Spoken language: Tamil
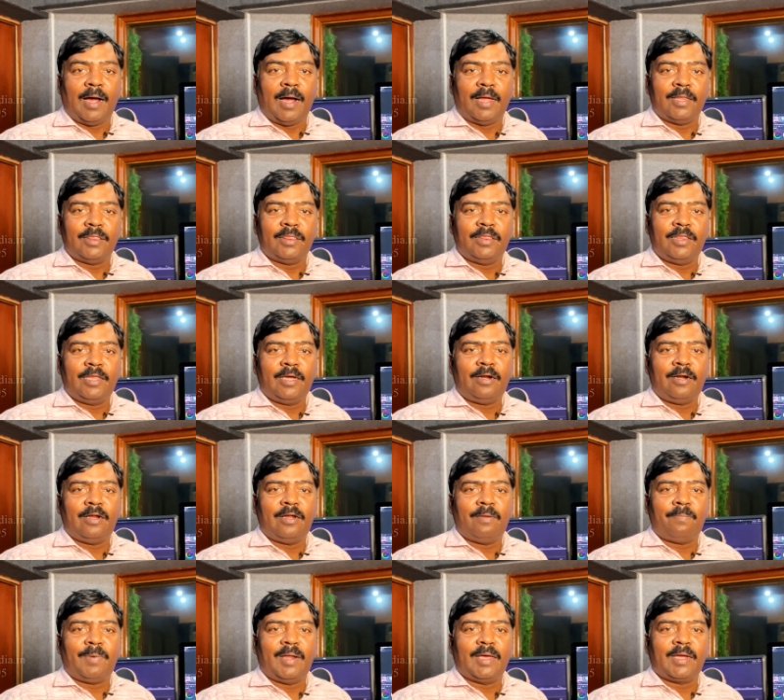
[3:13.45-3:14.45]
அந்த
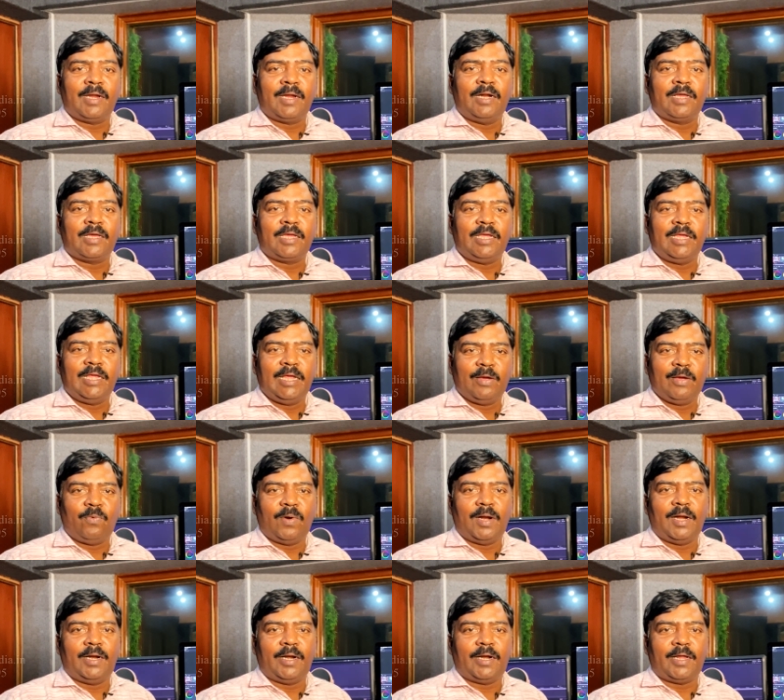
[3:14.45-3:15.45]
ப்ளகினுக்கு
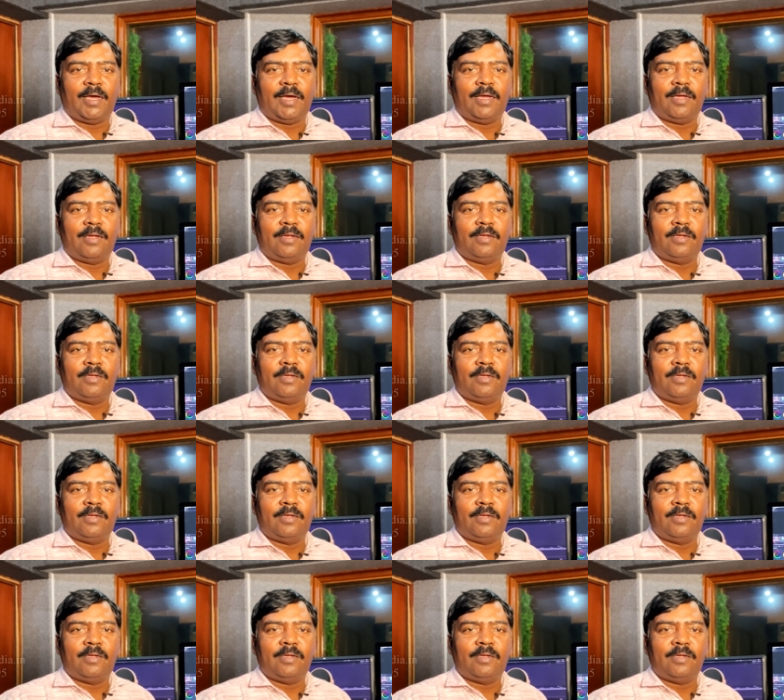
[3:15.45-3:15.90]
ஈக்குவலண்ட்டாக